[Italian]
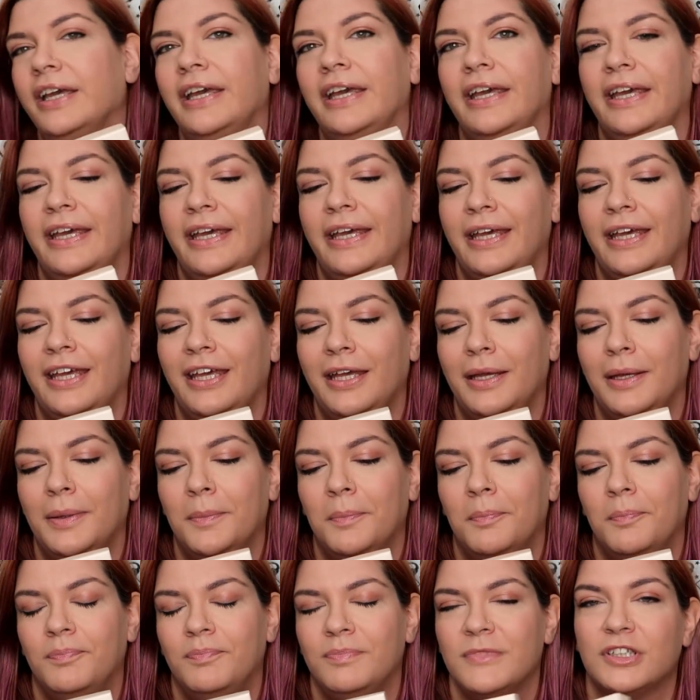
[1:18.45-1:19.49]

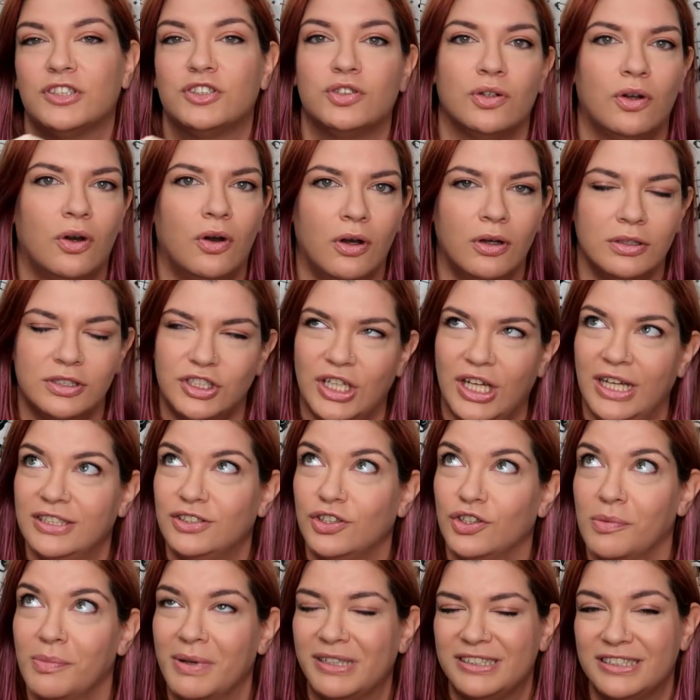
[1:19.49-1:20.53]
ehm, sono, cioè,
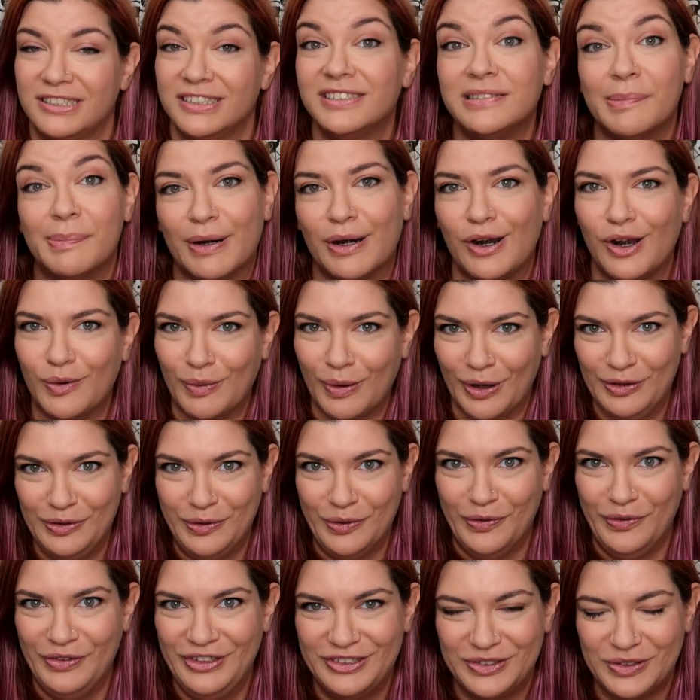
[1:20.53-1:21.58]
sono, rimasta senza parole
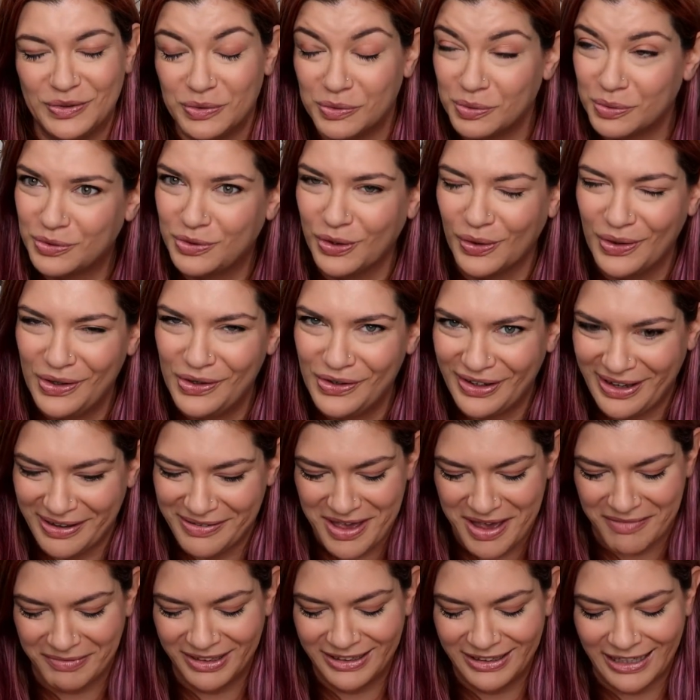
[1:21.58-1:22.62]
quando ho visto tutto quello che
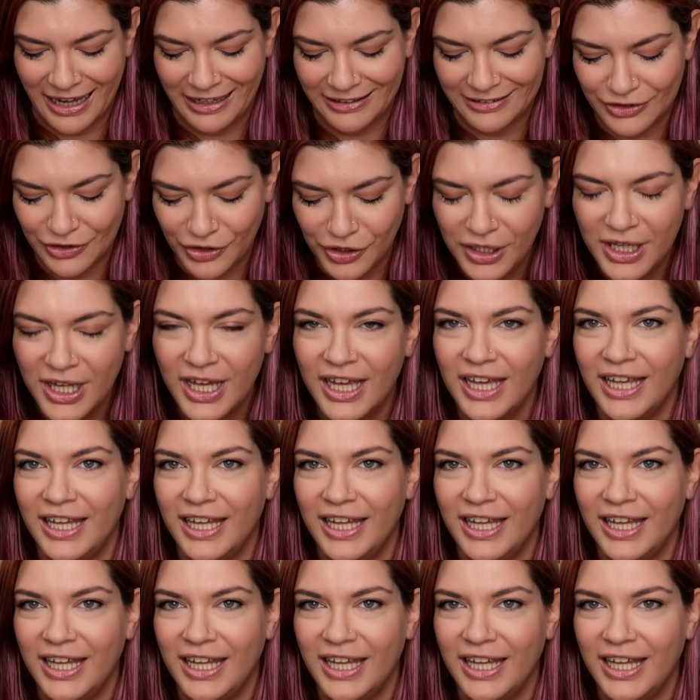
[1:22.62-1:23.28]
mi ha mandato.